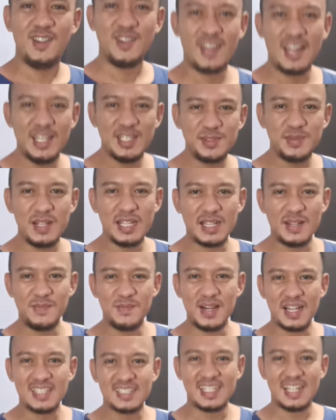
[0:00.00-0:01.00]
Hello guys!
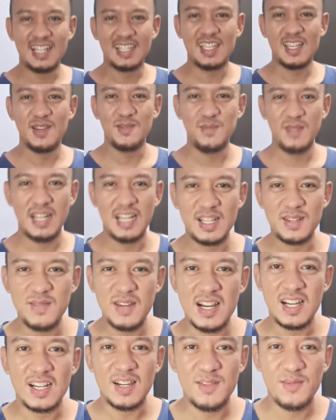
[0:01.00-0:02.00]
Welcome back sa aking vlog
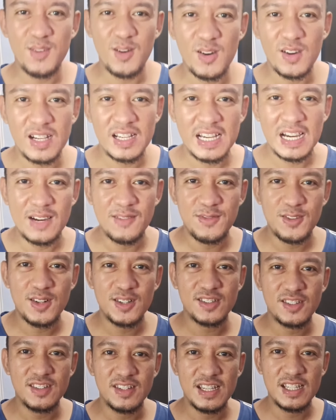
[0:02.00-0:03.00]
na kabongga
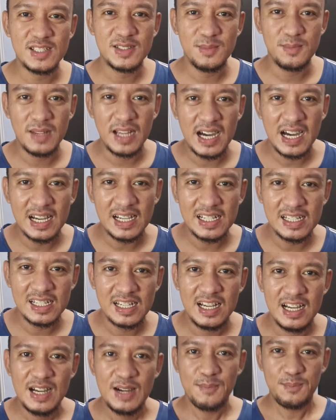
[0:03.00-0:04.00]
for today's vlog.
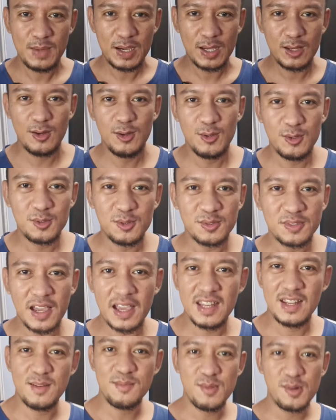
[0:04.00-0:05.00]
Magluluto
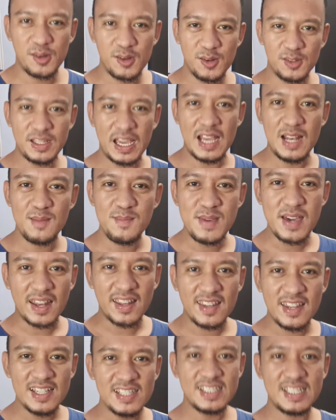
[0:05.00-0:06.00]
tayo ng munggo dahil
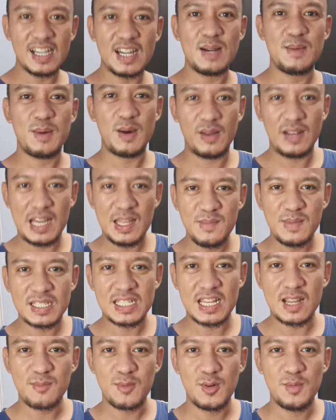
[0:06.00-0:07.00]
biyernes tsaka paulan,
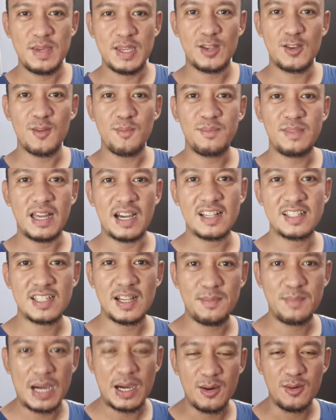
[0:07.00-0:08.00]
Masarap humigop ng
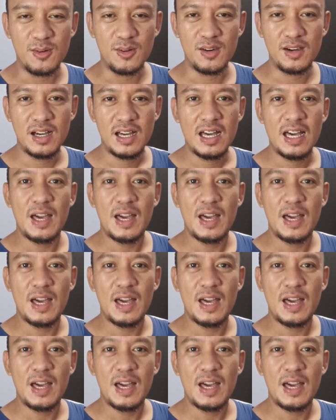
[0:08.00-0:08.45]
sabaw.